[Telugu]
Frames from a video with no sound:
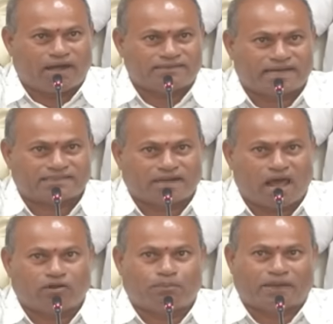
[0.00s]

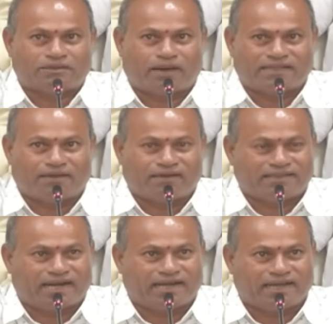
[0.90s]
అధ్యక్షురాలు పద్మా
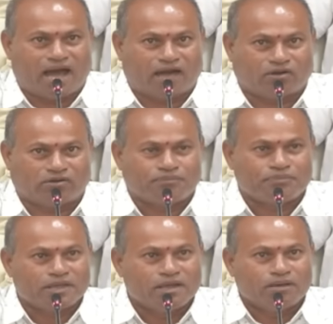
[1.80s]
దేవేందర్ రెడ్డి గారు
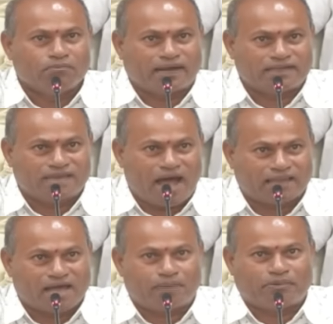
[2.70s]
మరి
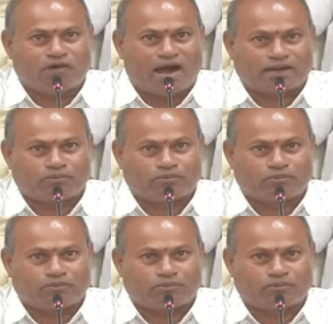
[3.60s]
దాదాపు వారం